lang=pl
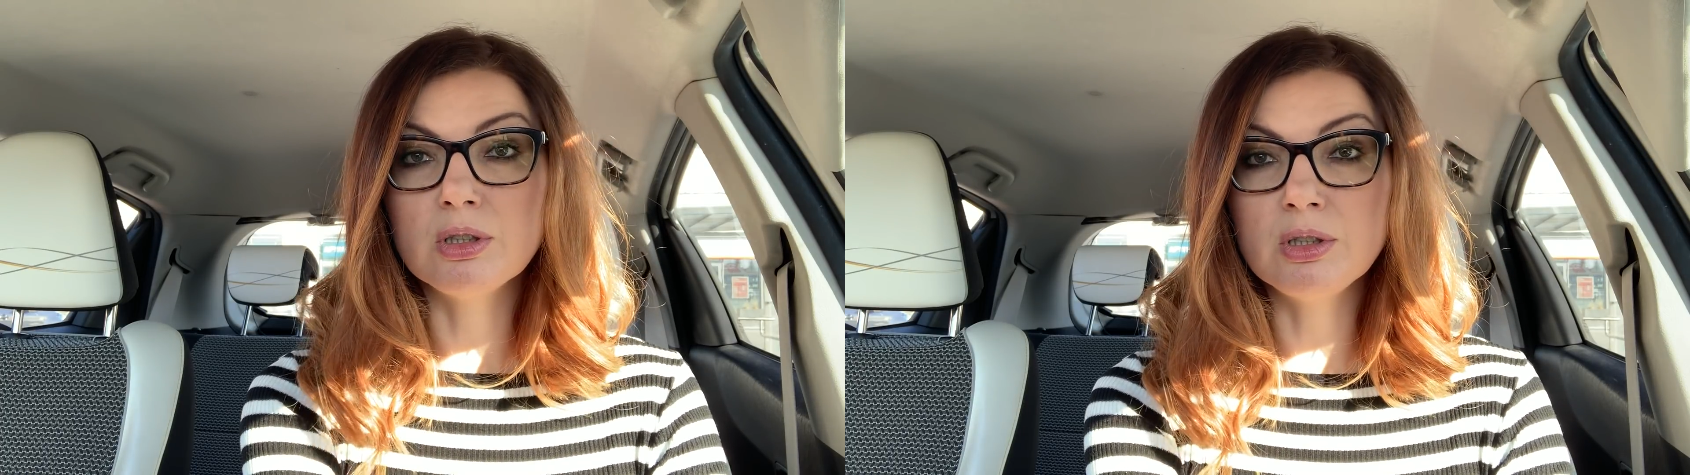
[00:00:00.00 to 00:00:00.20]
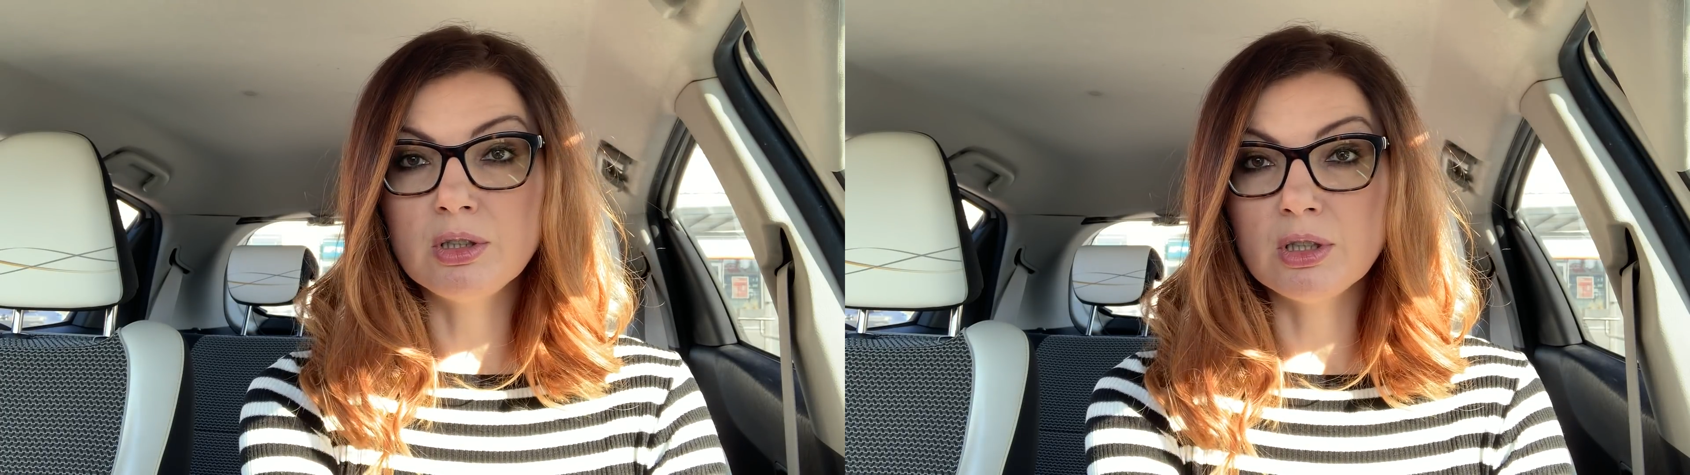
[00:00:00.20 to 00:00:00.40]

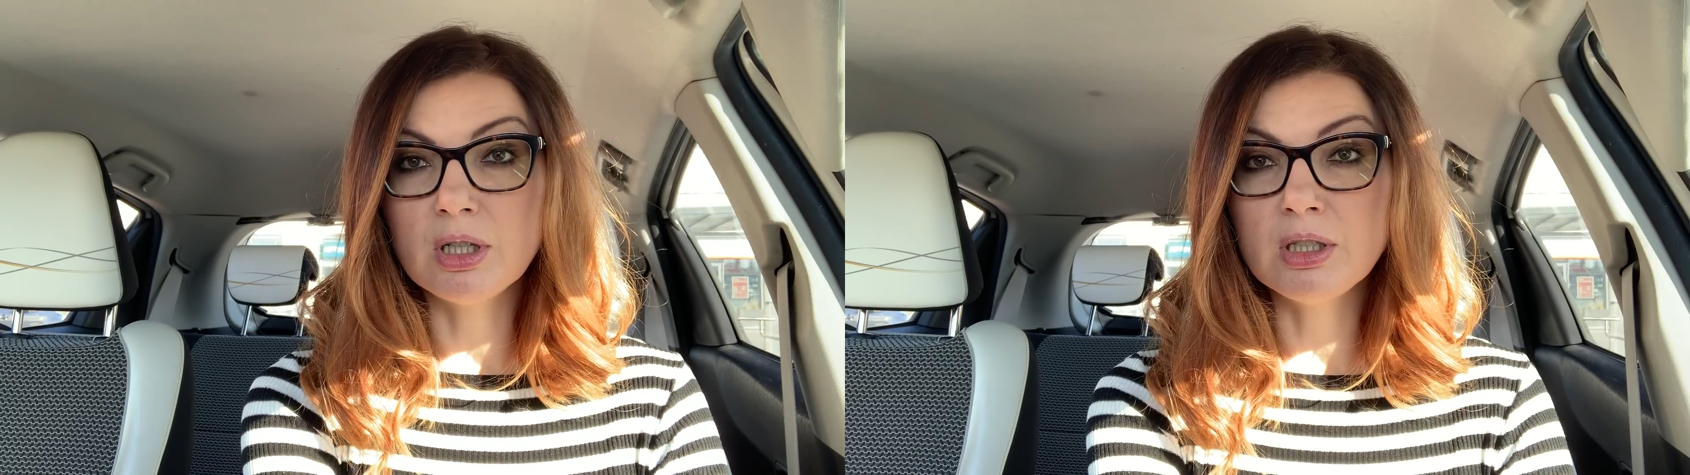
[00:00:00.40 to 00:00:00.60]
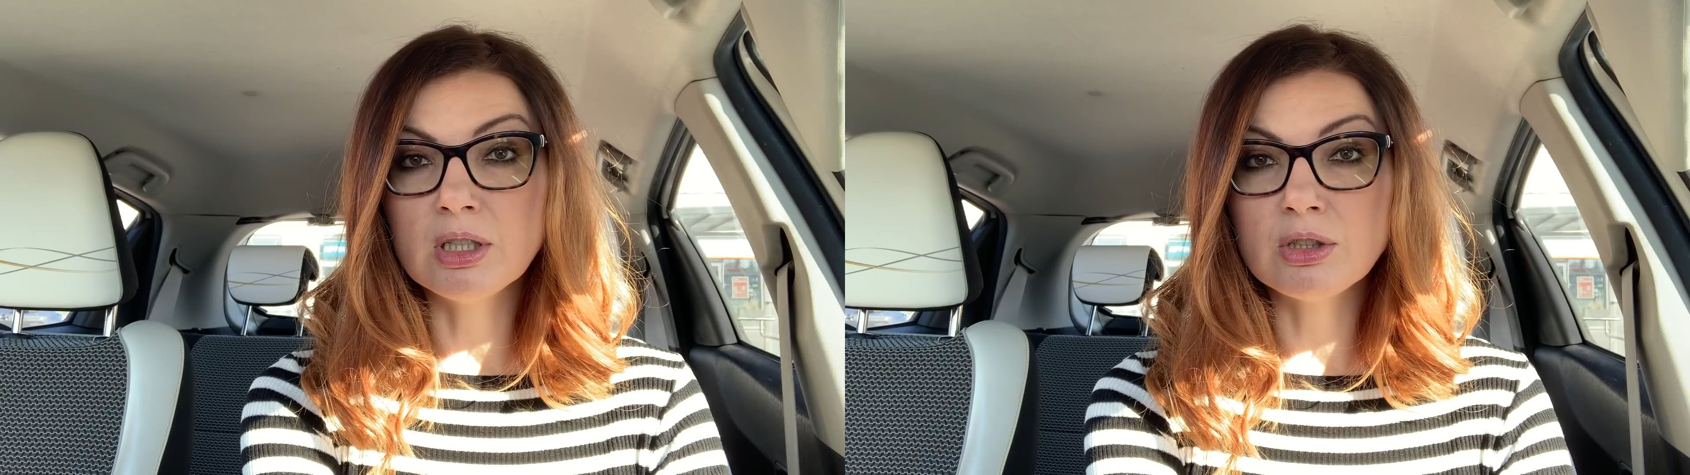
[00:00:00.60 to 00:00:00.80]
i
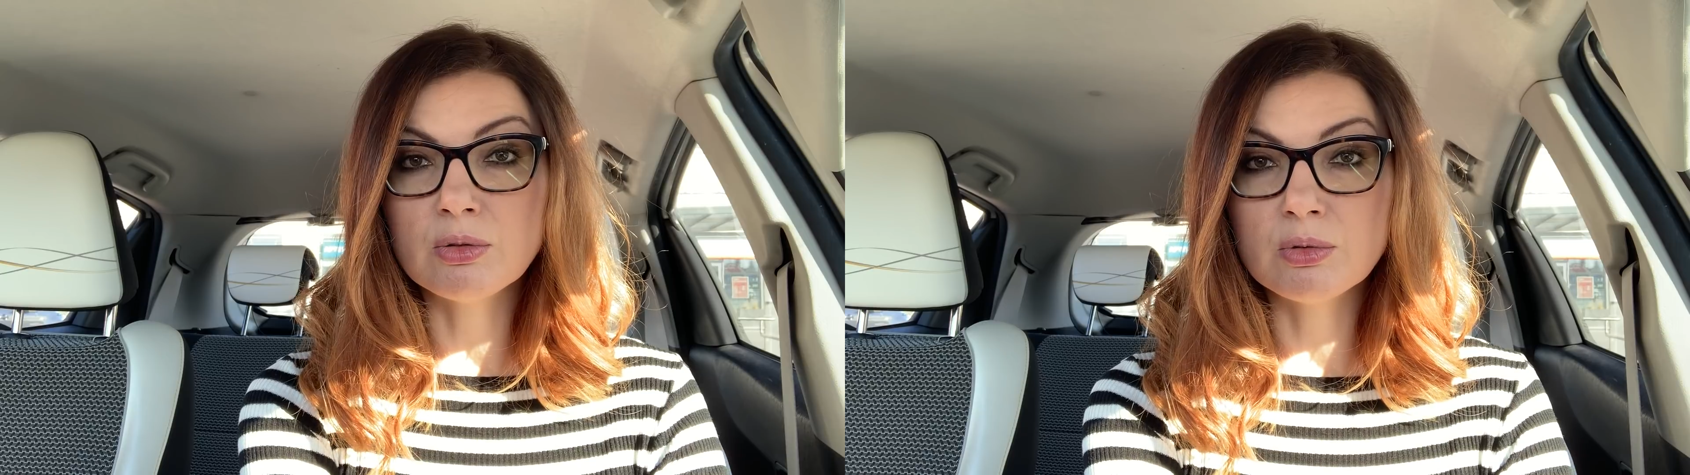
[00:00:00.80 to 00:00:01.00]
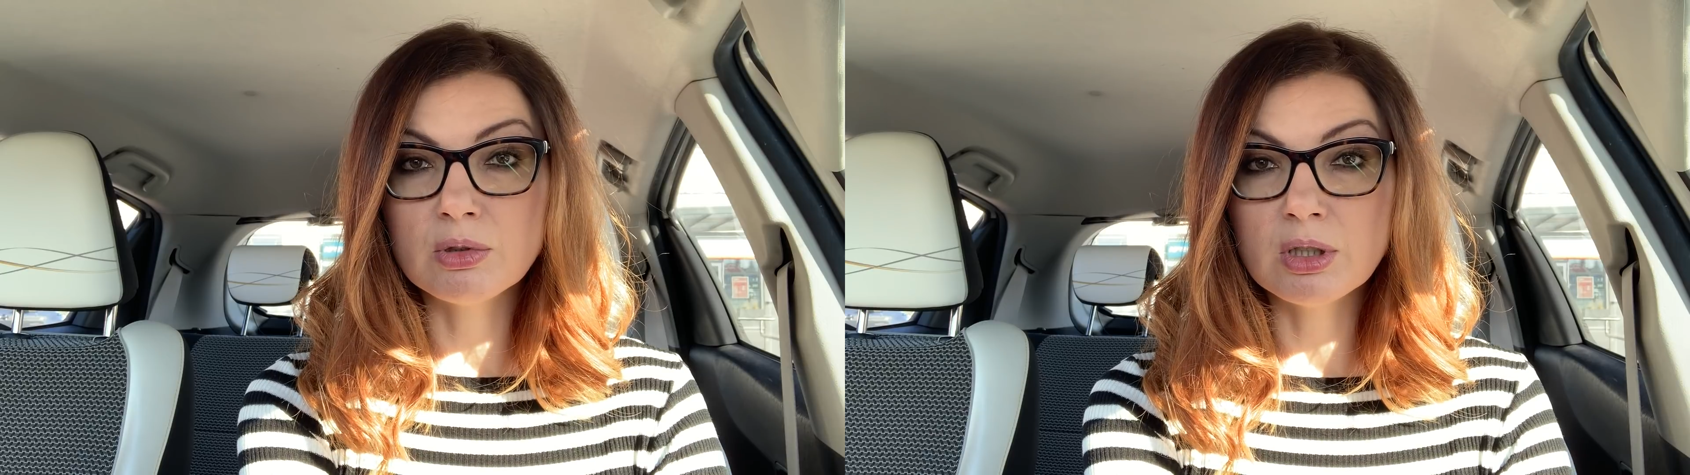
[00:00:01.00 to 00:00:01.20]
tyle, i
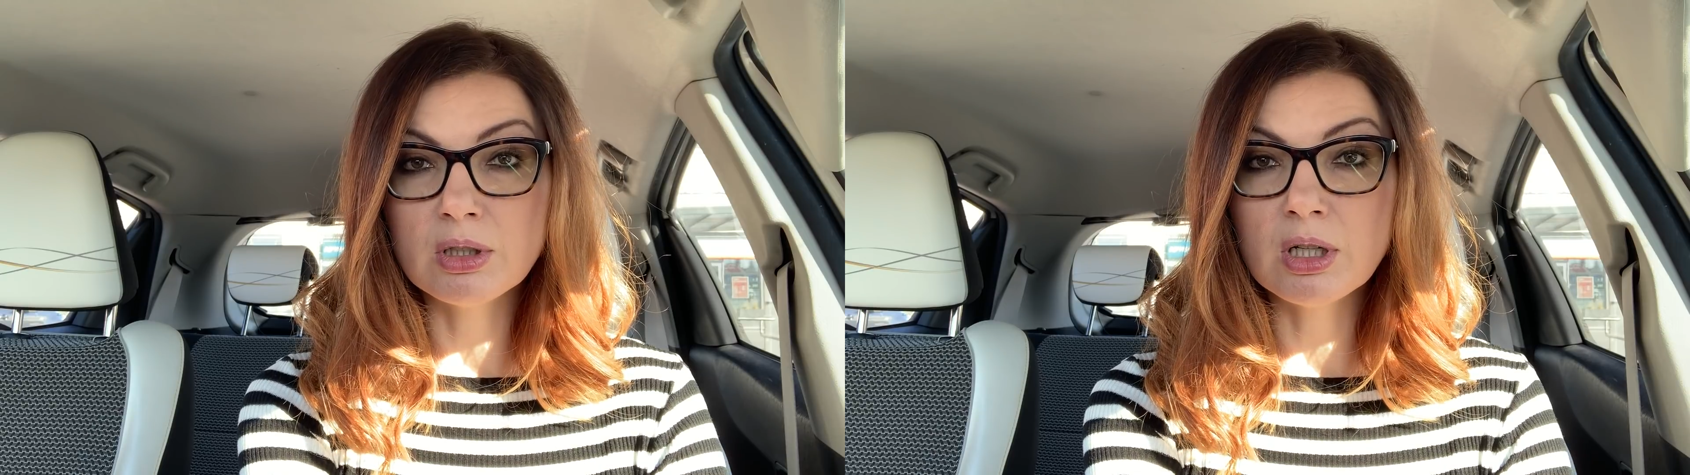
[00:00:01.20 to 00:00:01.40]
naszą, na,